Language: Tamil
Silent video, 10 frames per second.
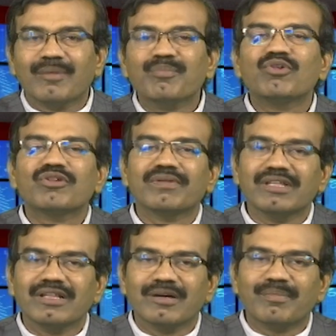கம்ப்யூட்டர்
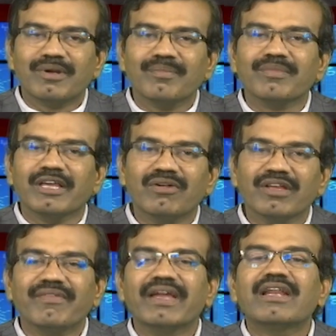வந்ததுக்கப்புறம்
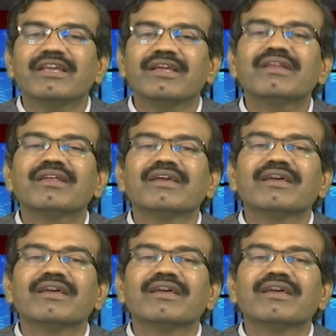என்னுடைய வேலையின்